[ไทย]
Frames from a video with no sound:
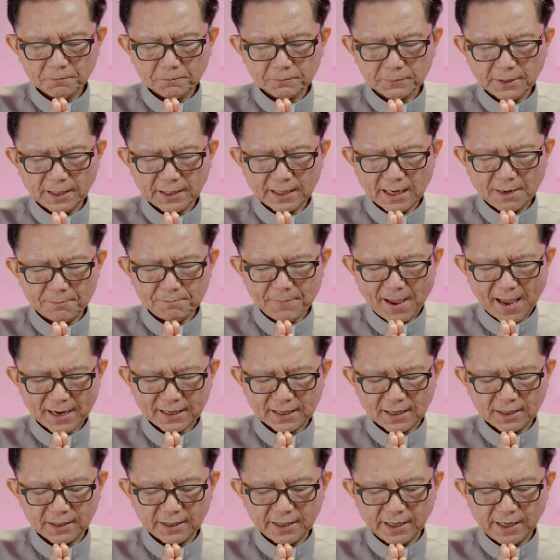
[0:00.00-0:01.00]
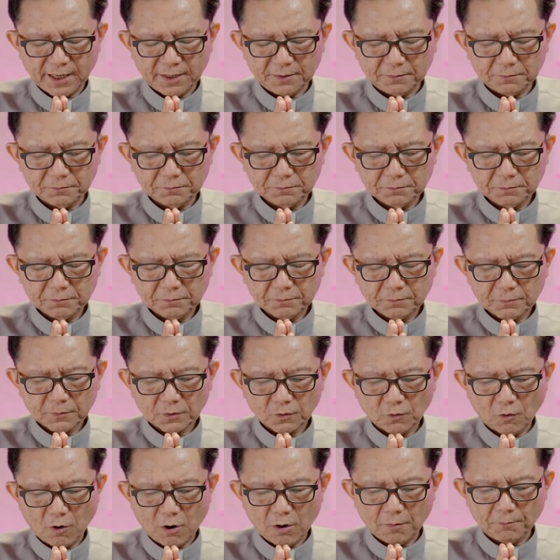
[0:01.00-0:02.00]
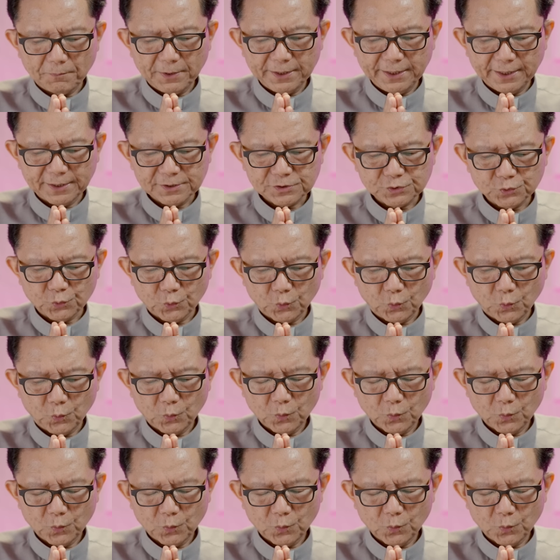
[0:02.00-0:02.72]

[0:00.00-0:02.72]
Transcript: ในการแบกกางเขนของพระเยซู